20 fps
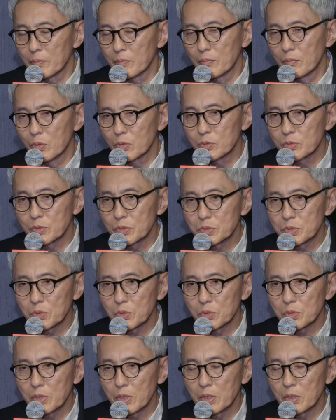僕の
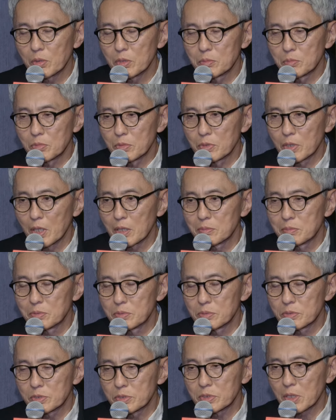想定よりもだい
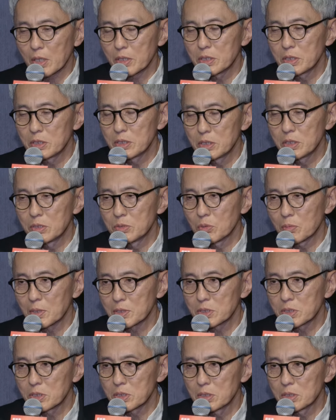ぶ先に延
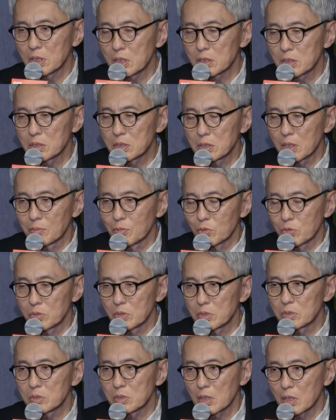ばしになったもん
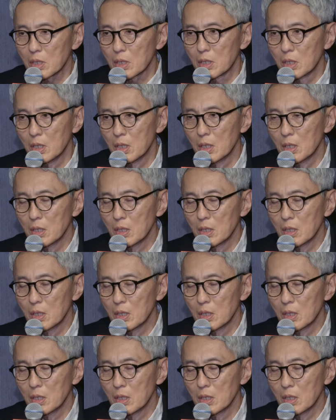ですから